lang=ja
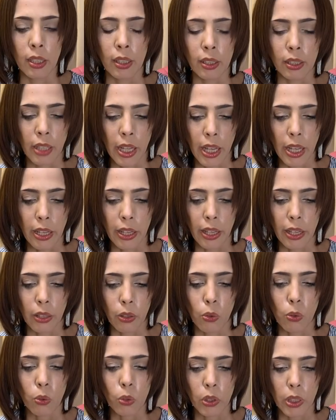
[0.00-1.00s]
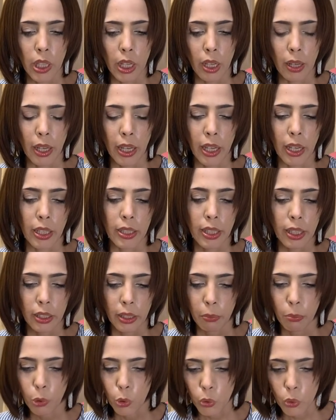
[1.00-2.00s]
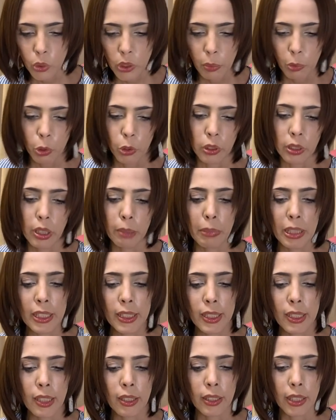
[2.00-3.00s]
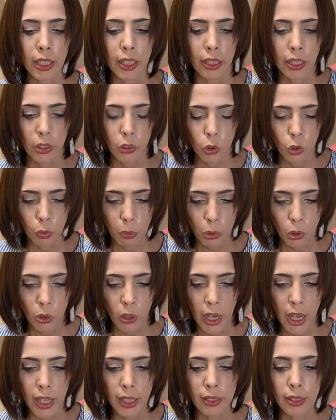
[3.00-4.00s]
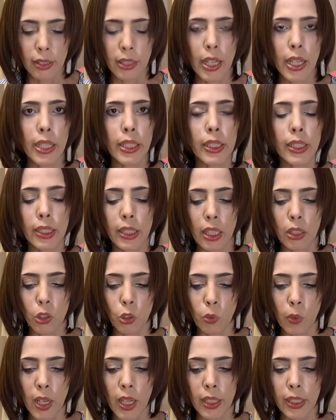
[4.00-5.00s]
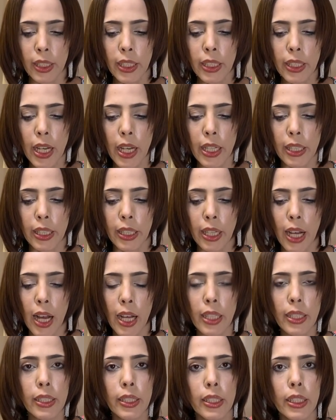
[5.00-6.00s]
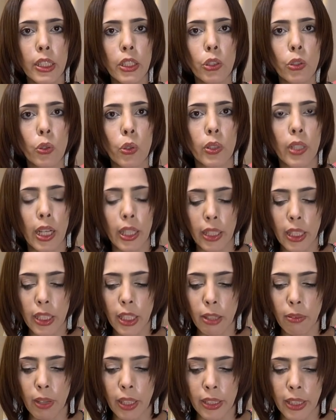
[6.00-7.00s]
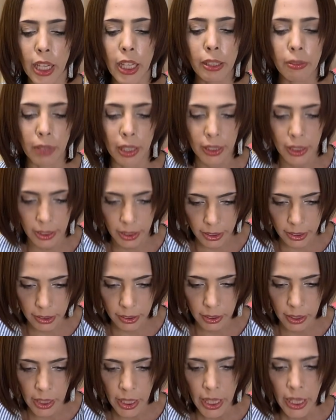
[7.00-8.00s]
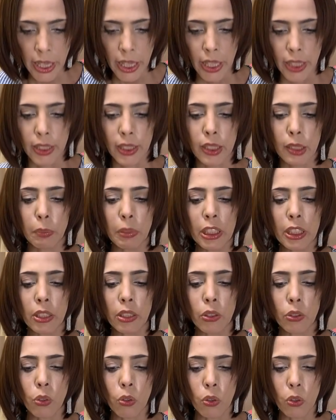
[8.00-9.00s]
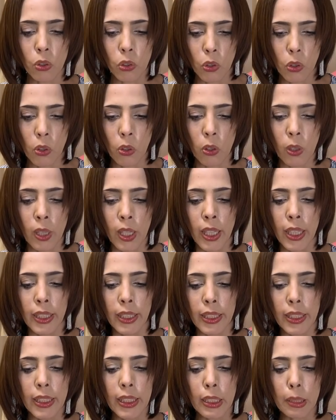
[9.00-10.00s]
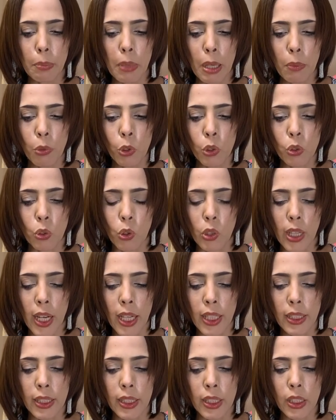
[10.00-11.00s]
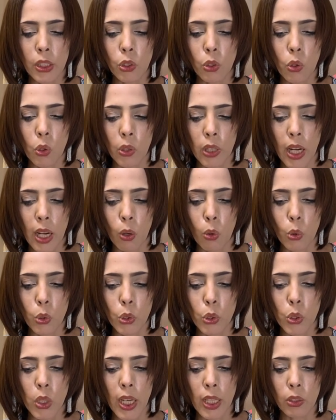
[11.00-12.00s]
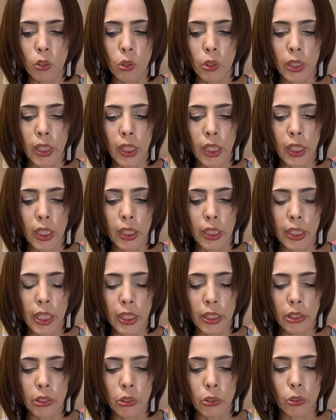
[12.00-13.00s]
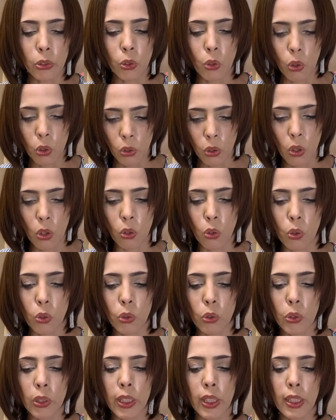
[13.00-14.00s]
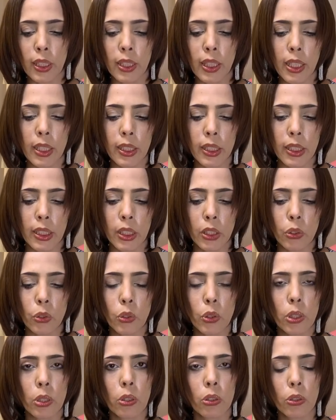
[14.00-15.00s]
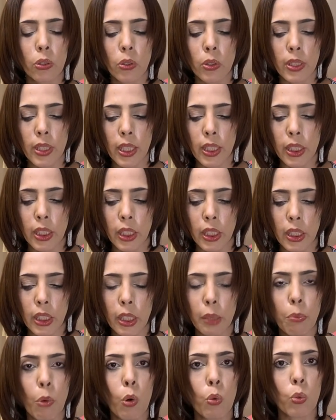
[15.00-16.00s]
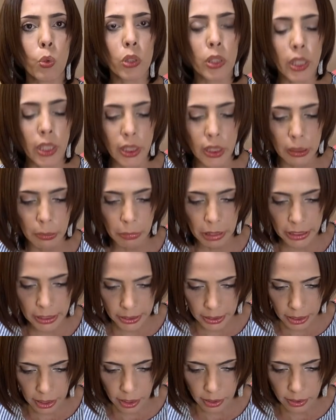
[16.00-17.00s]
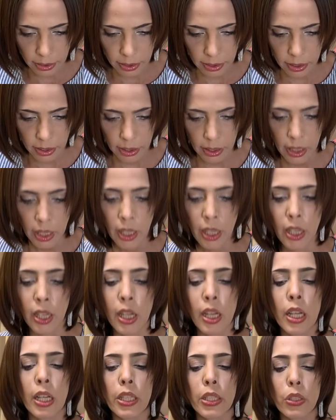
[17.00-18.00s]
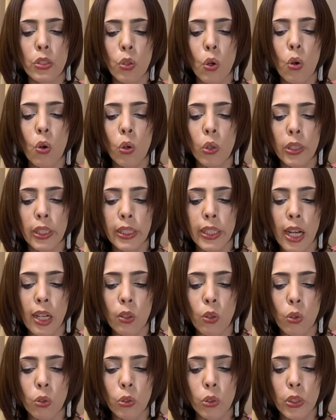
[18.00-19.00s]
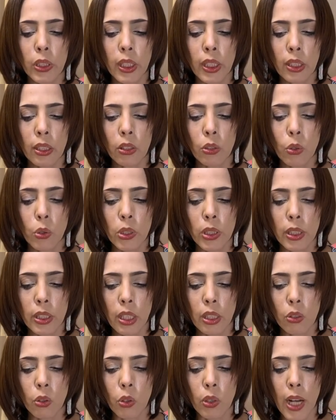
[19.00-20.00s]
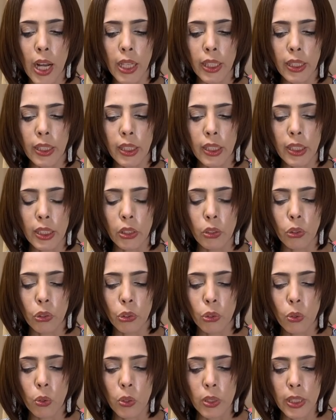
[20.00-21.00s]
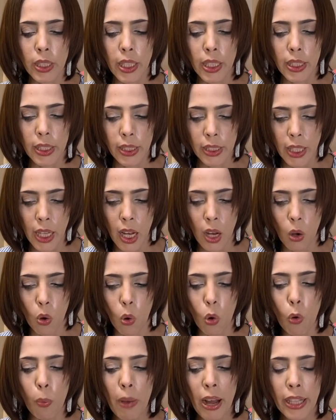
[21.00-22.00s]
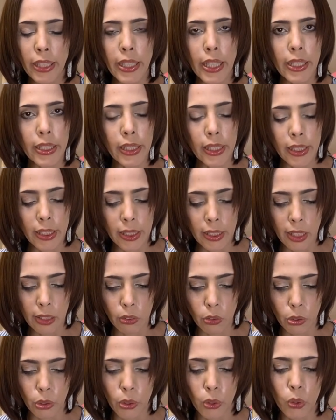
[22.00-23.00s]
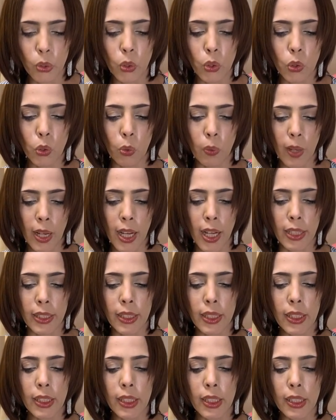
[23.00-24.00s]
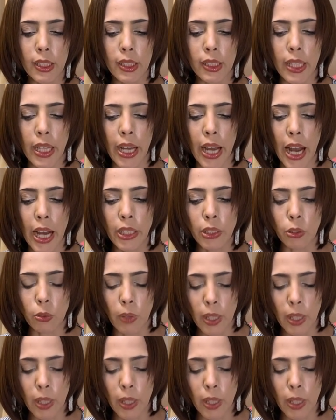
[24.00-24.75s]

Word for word: で、ここで、さっき冒頭でも触れましたけれども、反対したのは二階幹事長だけではないわけです。自民党の石破元幹事長が保守派の議員らによるこの国賓来日中止の要請に疑問を呈しました。総理が国賓としての来日を要請した、お招きしたということは事実である